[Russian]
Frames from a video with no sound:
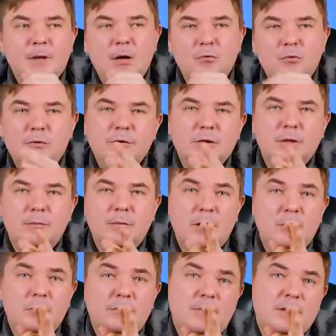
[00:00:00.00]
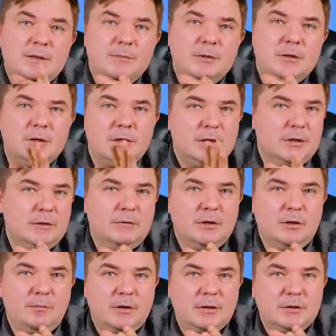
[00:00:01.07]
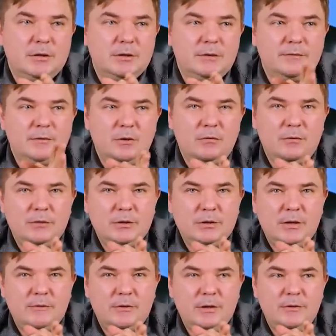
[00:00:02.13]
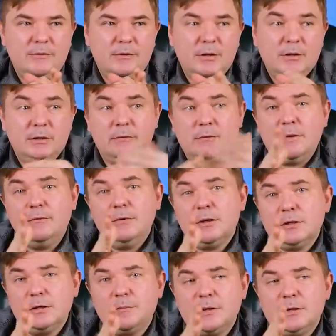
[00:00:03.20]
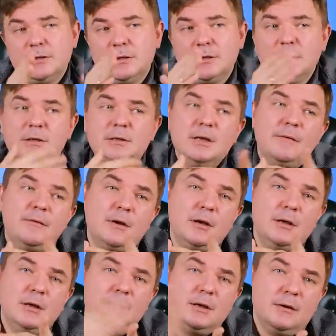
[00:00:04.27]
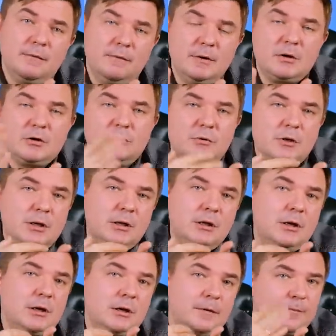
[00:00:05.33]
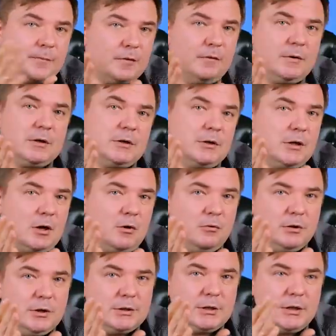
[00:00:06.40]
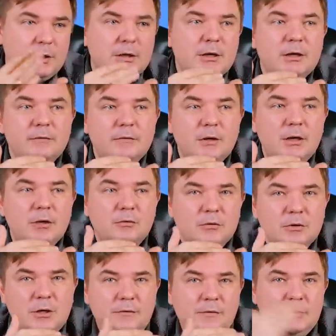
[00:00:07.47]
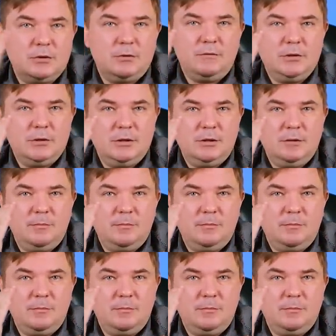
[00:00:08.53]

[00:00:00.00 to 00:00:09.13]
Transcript: на уровне там в районе 8-9% на уровне ставки рефинансирования. Вырастет процентная ставка, вырастут линкеры, вырастет доходность линкеров, да, то, соответственно, у вас это